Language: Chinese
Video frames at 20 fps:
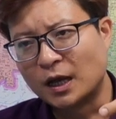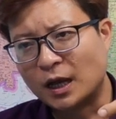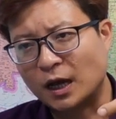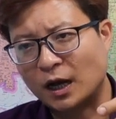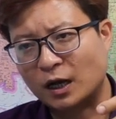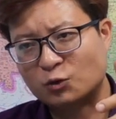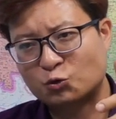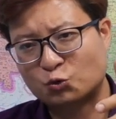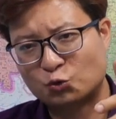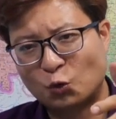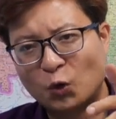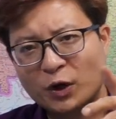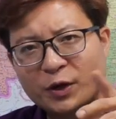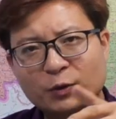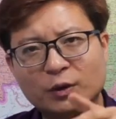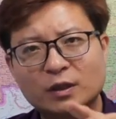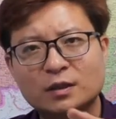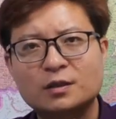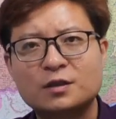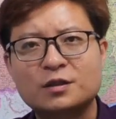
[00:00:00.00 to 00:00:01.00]
呃，所
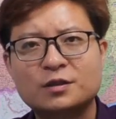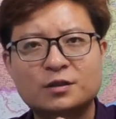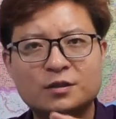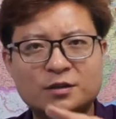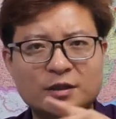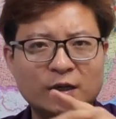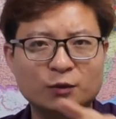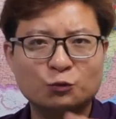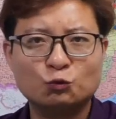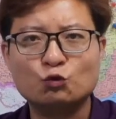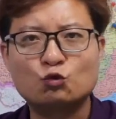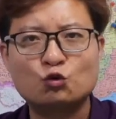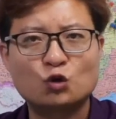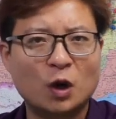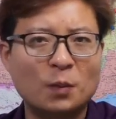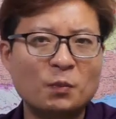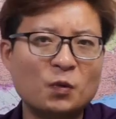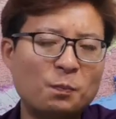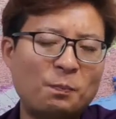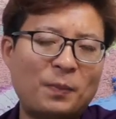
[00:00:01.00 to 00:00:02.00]
有的剩余
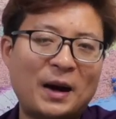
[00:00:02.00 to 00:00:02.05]
全部